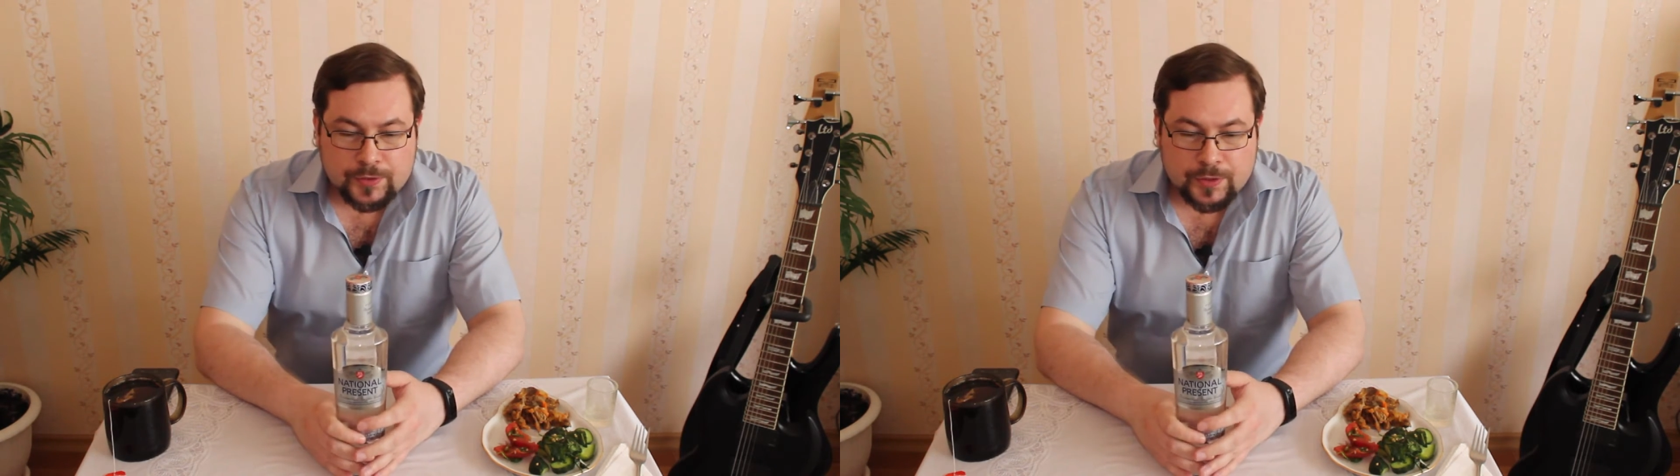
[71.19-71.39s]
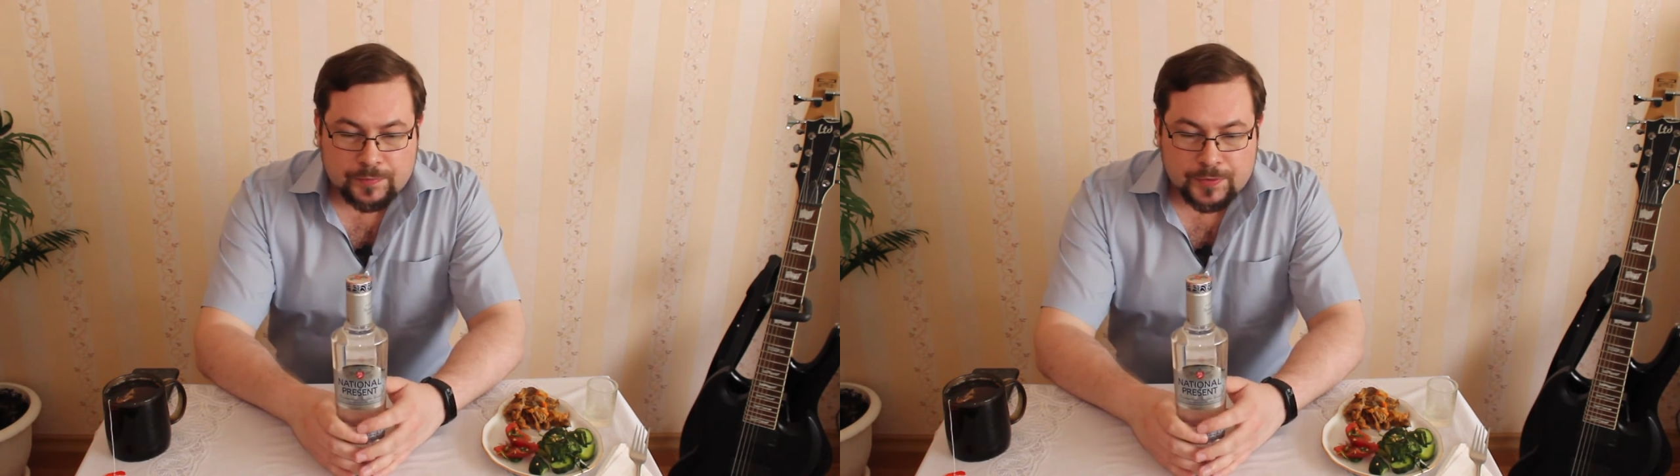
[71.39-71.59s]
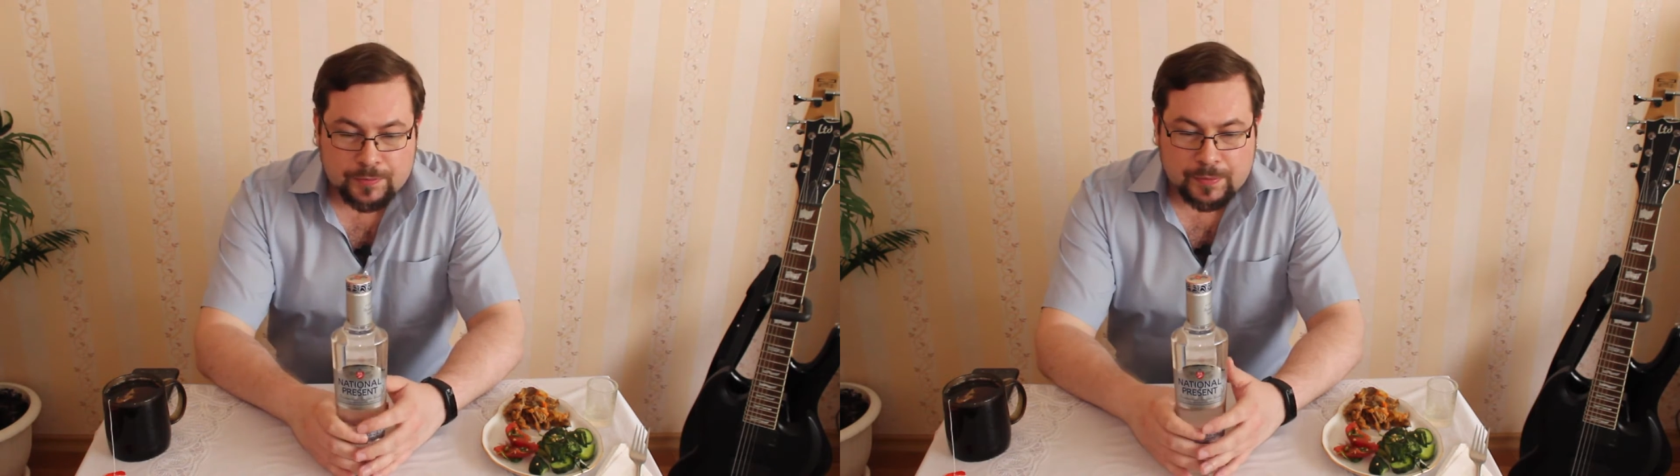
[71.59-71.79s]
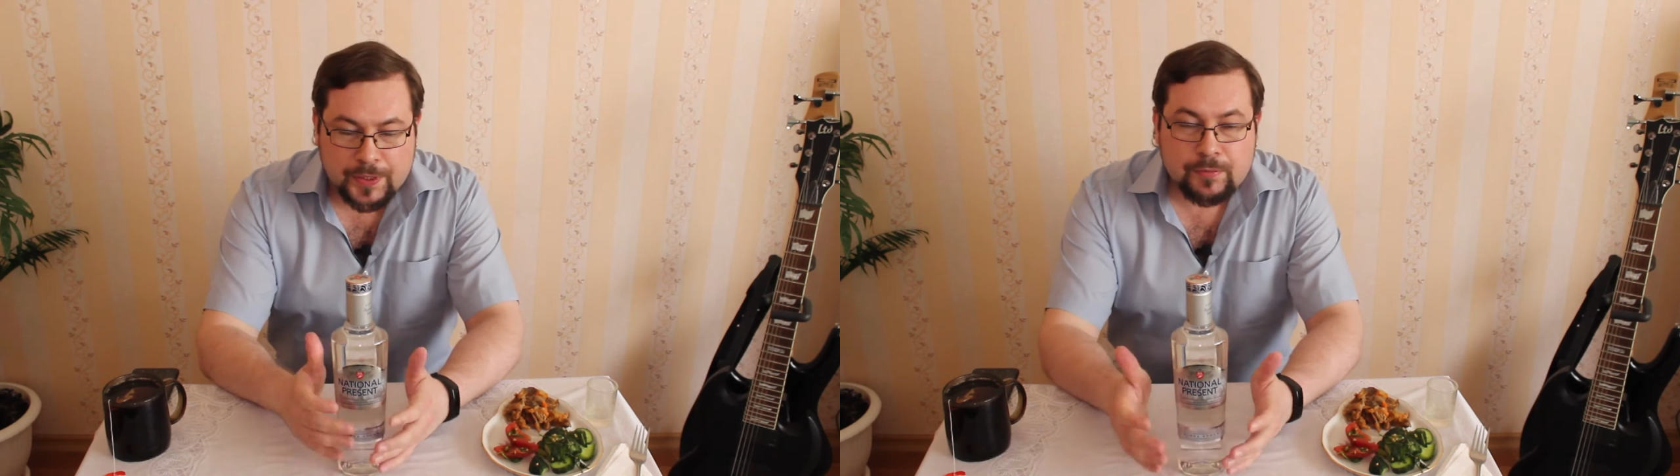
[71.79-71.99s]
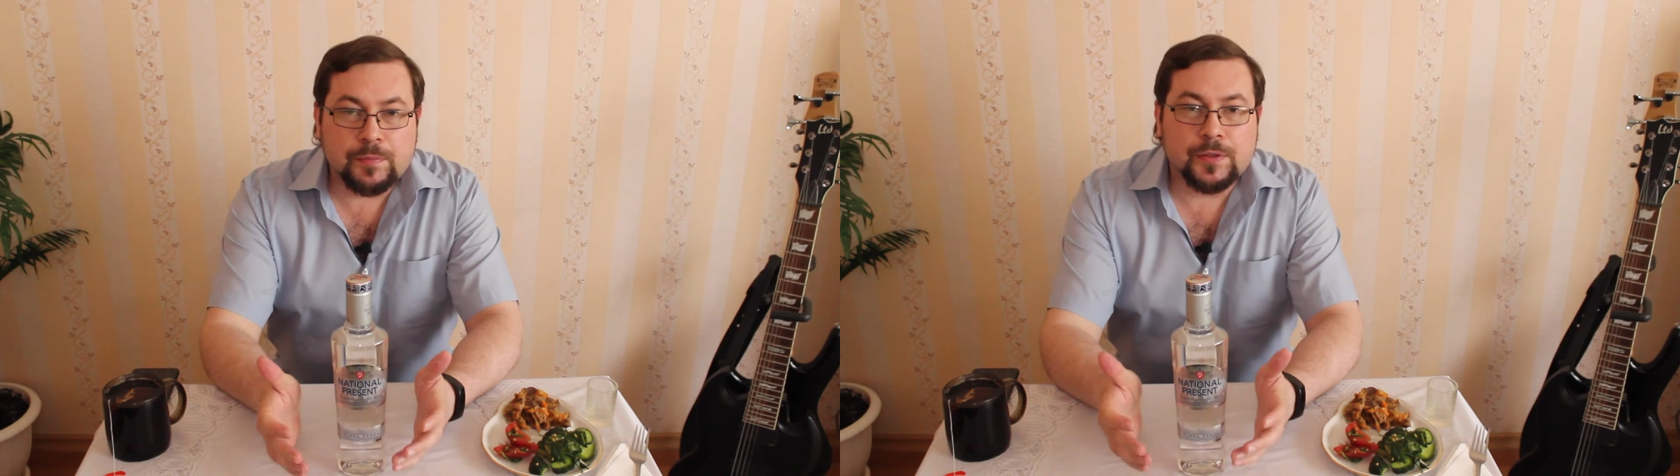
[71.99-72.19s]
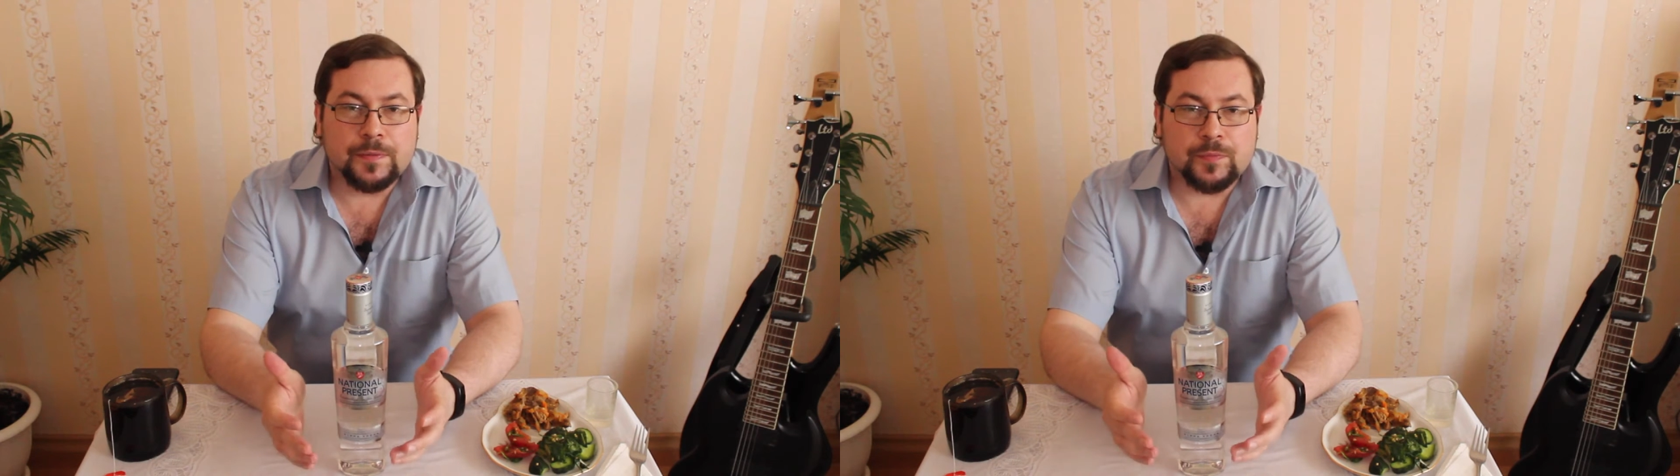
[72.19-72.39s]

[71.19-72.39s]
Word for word: Это самый первый был